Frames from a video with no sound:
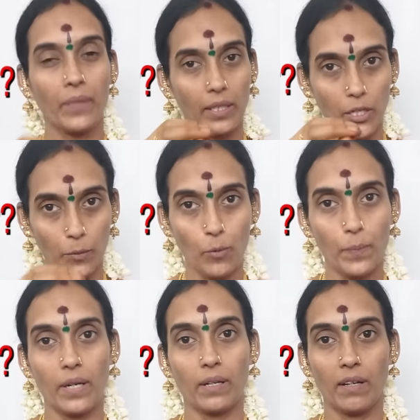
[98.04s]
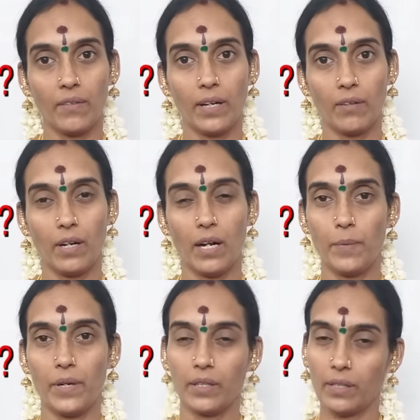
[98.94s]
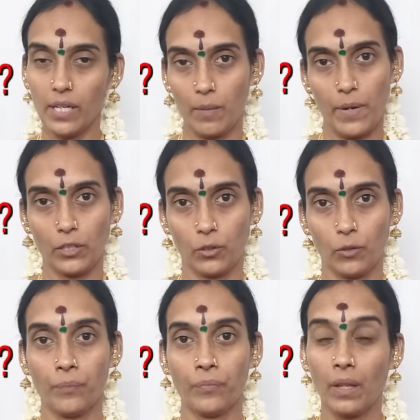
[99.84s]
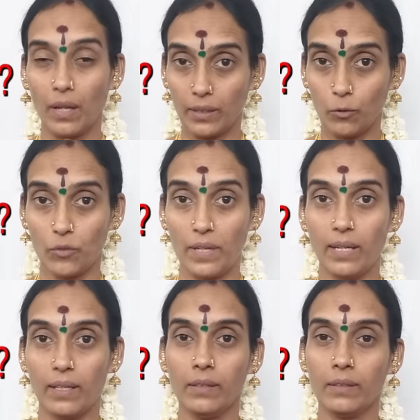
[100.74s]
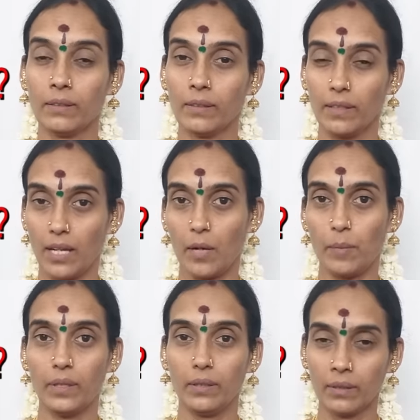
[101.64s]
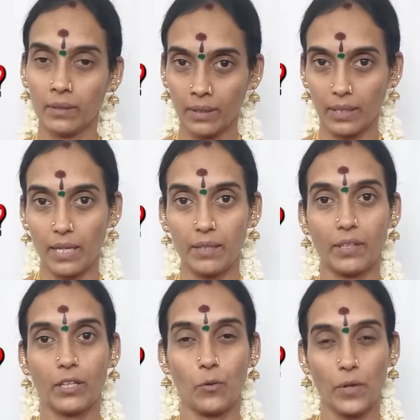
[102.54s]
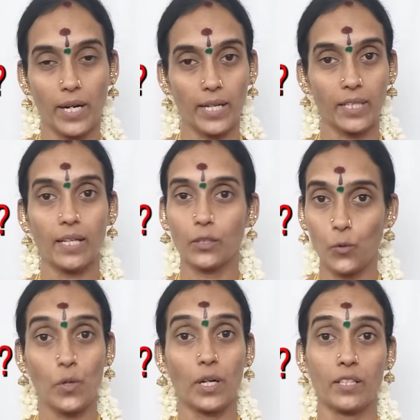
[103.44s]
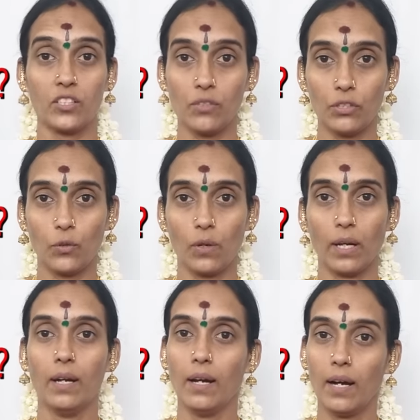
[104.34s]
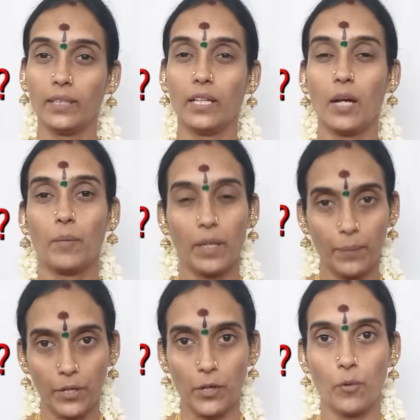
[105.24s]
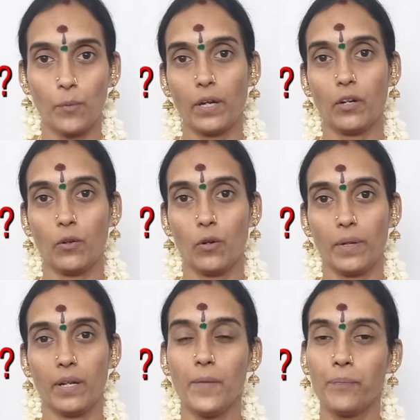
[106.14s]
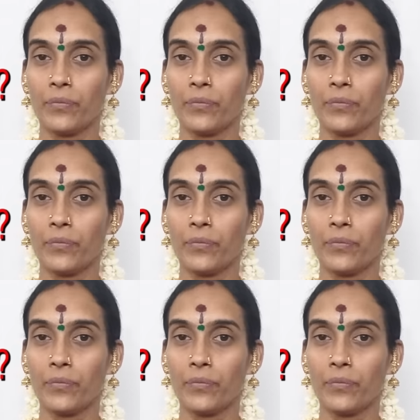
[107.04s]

அதை ரிமூவ் பண்ணுறதா வேணாவா அப்படின்றத நீங்கள் பார்த்துக்கணும் அதை ஒரு வேளை நாம் கை வைக்கக்கூடிய இடத்துல அது கூடு கட்டுச்சுன்னு வச்சுக்கோங்க அதை நாம் எப்படி ரிமூவ் பண்ணணும் அப்படின்னா